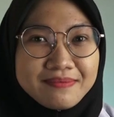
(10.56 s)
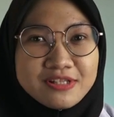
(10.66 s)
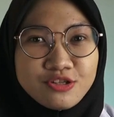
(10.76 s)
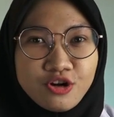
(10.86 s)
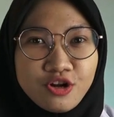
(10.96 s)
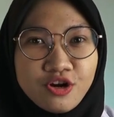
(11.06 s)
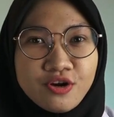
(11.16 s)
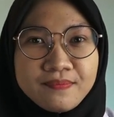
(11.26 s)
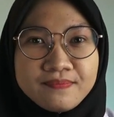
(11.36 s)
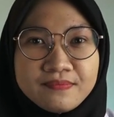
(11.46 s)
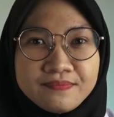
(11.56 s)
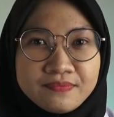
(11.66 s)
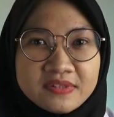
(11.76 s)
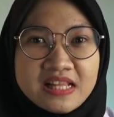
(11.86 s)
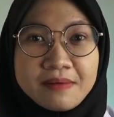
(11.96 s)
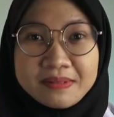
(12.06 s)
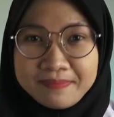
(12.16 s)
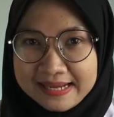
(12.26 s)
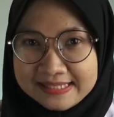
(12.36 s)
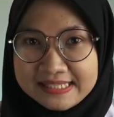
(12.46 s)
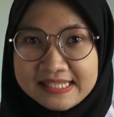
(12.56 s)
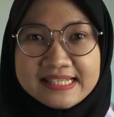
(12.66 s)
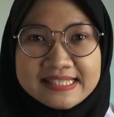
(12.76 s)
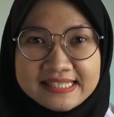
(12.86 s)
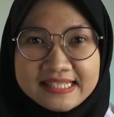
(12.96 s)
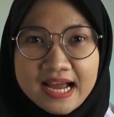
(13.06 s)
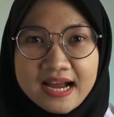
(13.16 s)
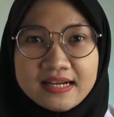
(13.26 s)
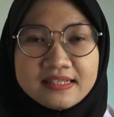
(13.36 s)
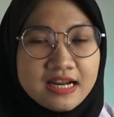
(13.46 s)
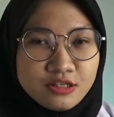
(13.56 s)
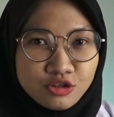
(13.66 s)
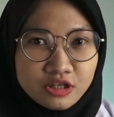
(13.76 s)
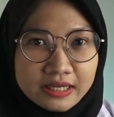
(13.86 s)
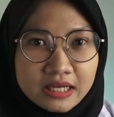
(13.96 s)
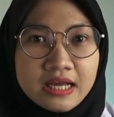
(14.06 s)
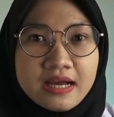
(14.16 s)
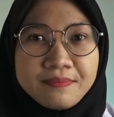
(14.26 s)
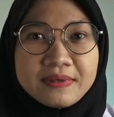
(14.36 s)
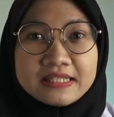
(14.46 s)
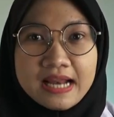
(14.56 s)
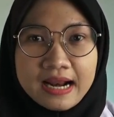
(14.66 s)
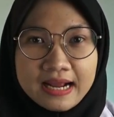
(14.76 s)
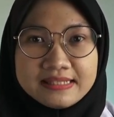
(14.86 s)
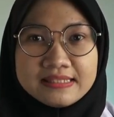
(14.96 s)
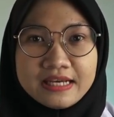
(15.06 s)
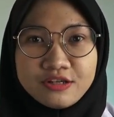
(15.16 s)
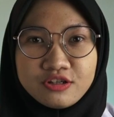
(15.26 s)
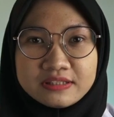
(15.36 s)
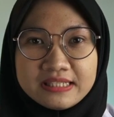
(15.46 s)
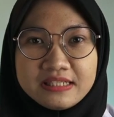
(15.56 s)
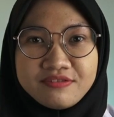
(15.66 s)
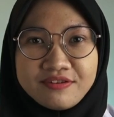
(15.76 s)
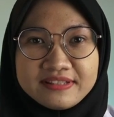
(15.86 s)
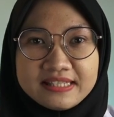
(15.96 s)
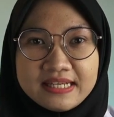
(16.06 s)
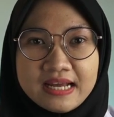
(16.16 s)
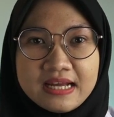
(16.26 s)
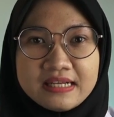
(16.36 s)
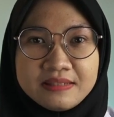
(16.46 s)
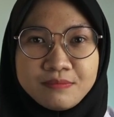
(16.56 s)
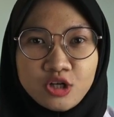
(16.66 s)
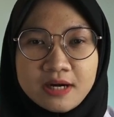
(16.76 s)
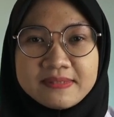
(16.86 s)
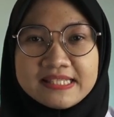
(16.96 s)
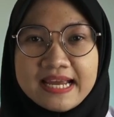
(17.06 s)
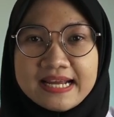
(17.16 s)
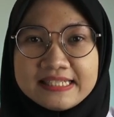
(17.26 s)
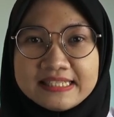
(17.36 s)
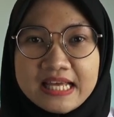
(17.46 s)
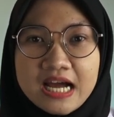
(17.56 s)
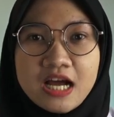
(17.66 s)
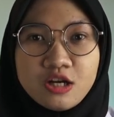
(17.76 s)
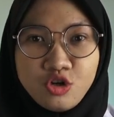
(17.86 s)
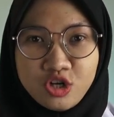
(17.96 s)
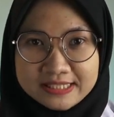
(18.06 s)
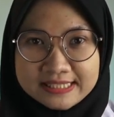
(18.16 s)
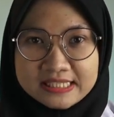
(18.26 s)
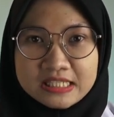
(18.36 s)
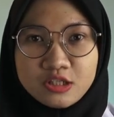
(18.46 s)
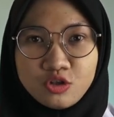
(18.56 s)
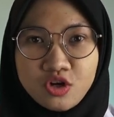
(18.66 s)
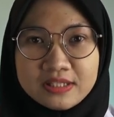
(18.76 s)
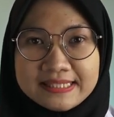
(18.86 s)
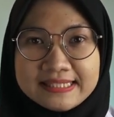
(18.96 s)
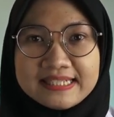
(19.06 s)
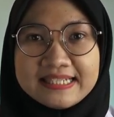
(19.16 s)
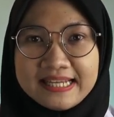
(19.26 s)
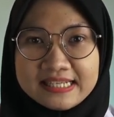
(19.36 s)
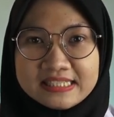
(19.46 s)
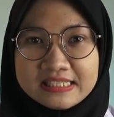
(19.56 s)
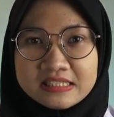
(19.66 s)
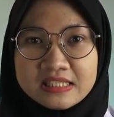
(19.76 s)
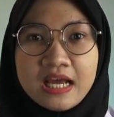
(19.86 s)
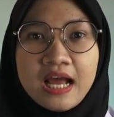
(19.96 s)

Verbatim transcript: PMI Solo, selamat pagi, siang, dan sore. Perkenalkan saya Dr. Iva Fitria di program kesayangan kita Dosis, Dokter Ngeksis.